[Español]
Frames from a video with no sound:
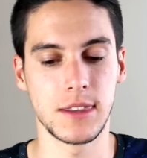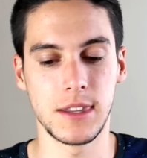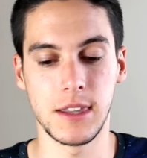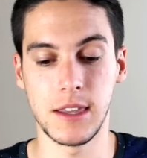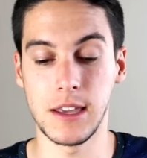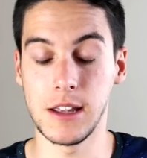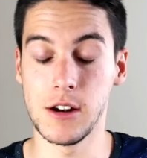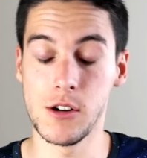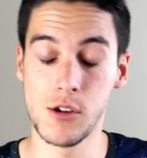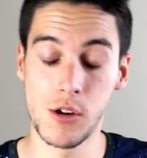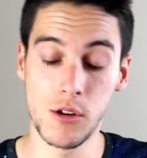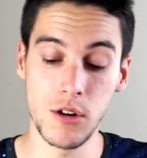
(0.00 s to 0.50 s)

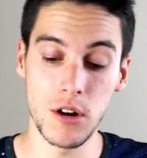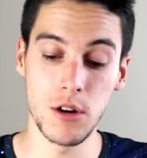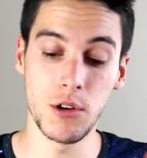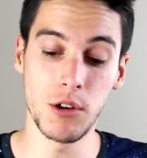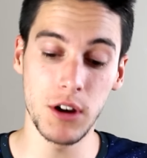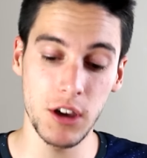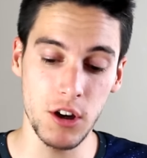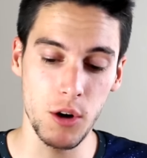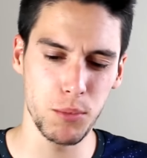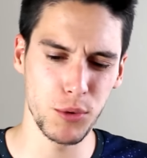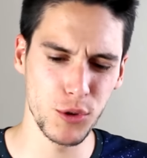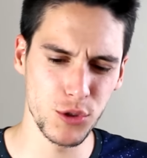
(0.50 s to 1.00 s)
lo, el
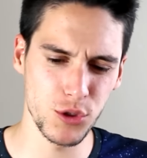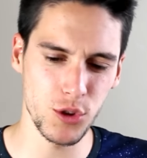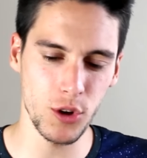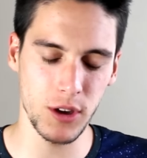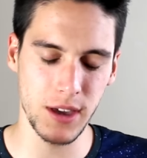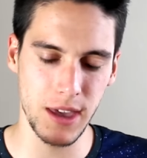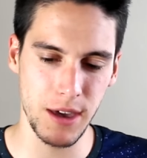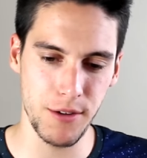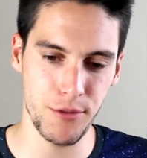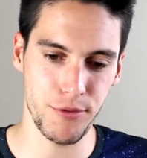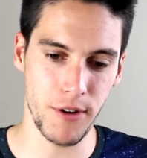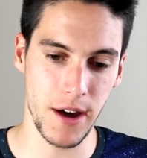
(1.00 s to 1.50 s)
único
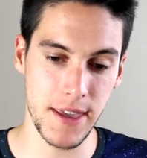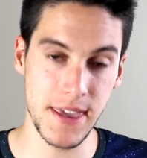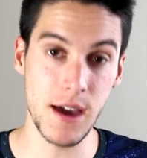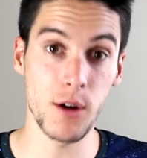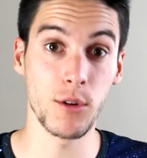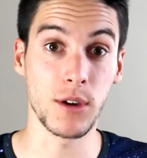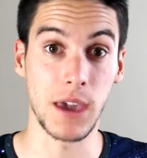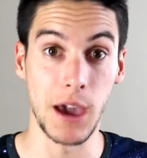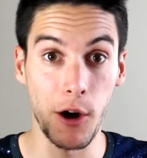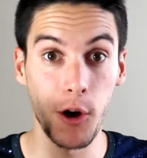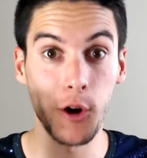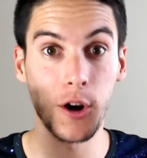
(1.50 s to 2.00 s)
punto que falla,
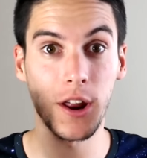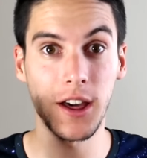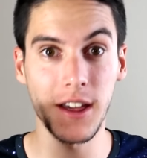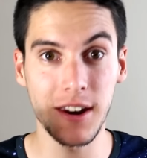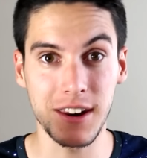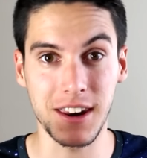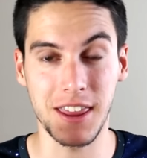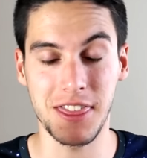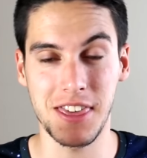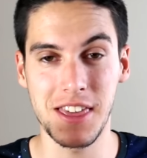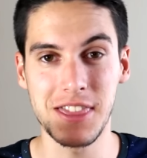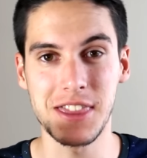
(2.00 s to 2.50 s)
aunque ahora
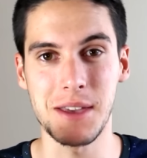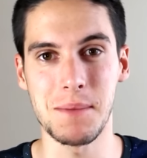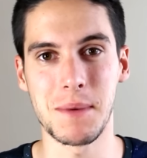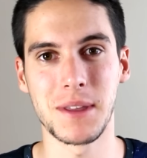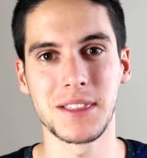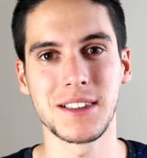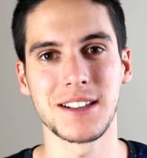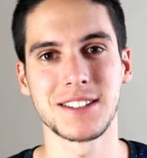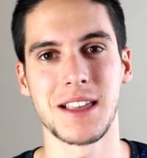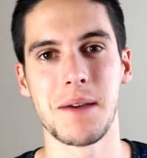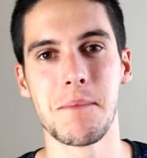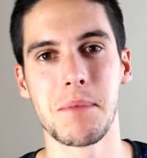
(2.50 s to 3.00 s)

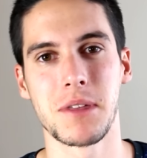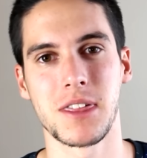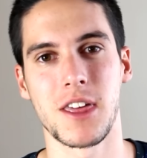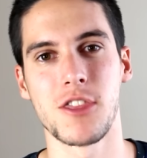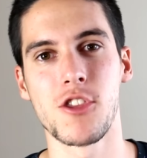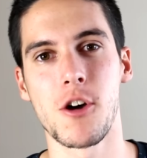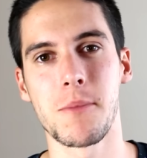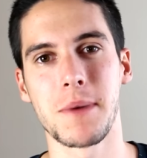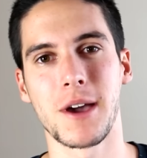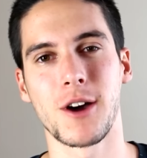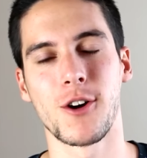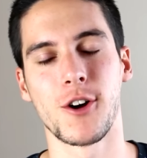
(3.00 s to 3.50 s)
recientemente está
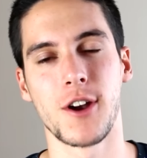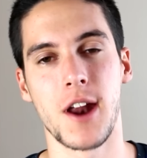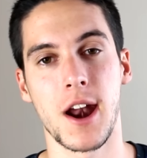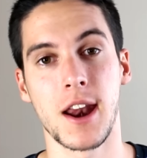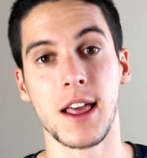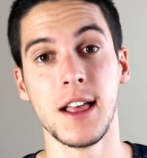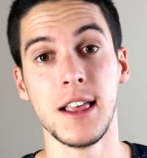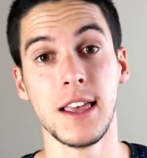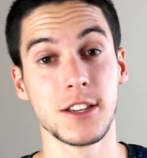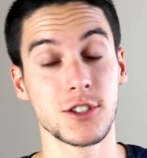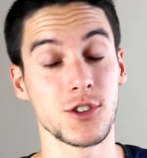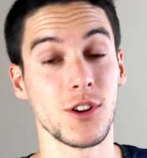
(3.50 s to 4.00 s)
empezando a
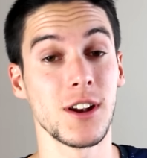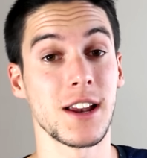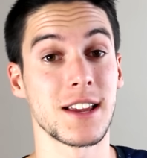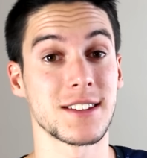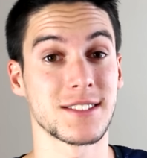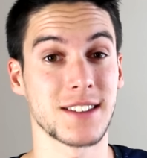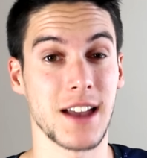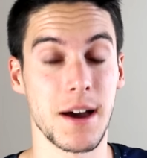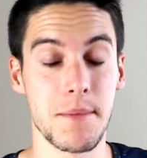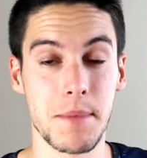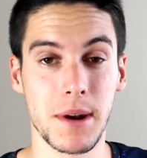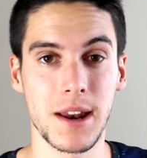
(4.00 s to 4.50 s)
mejorar, son
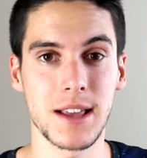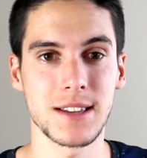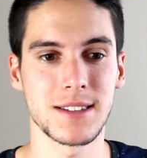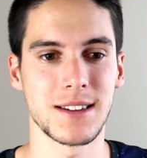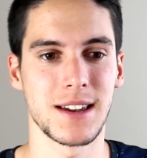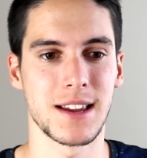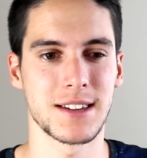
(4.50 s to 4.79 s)
las cámaras.